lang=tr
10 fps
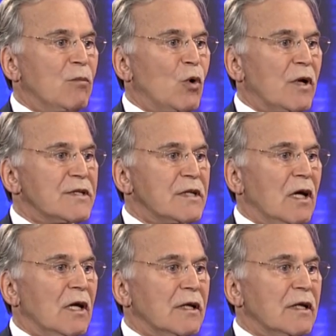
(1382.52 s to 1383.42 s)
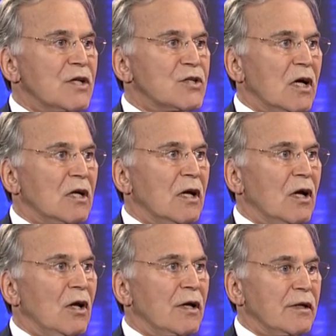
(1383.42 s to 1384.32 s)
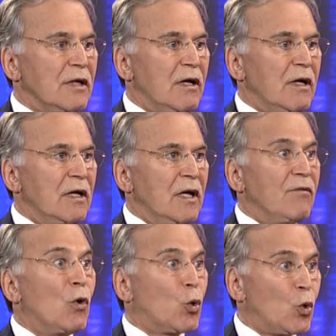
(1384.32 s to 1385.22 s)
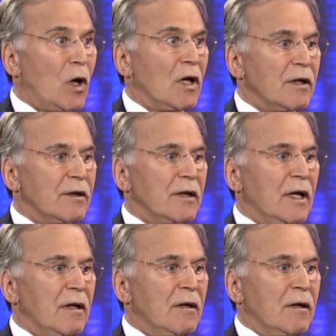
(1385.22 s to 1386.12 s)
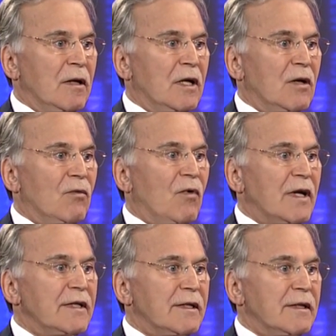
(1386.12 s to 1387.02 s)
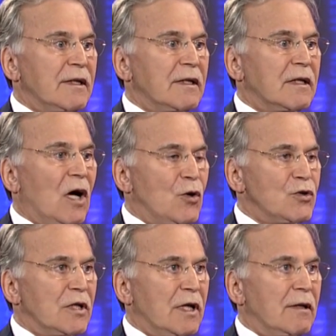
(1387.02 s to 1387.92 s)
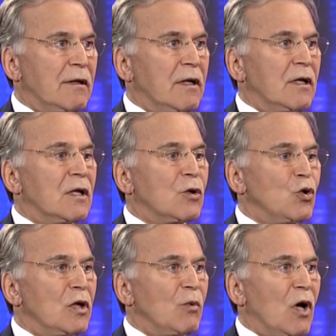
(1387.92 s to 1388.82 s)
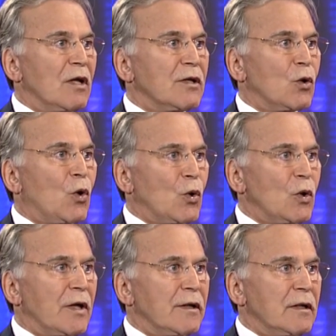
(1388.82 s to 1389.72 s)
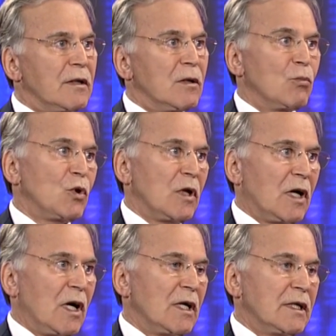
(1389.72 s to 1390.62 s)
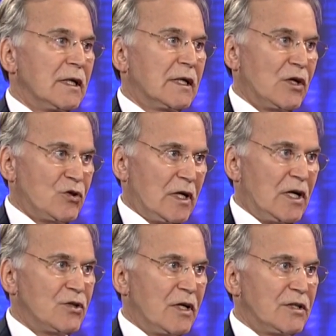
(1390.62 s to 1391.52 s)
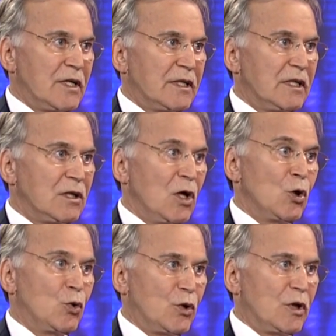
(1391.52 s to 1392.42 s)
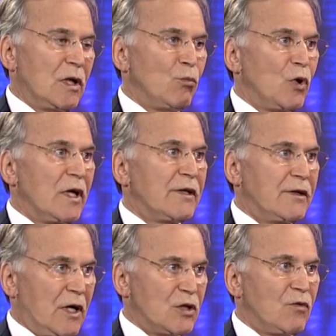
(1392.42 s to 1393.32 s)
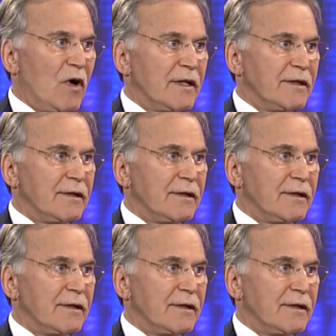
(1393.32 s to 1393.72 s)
demokrasi alanında, insan hakları alanında, hukuk alanında e, vaat ettiği, daha önceden e, gündemine aldığı konuları mutlaka gerçekleştirecektir. Türkiye'nin buna ihtiyacı vardır.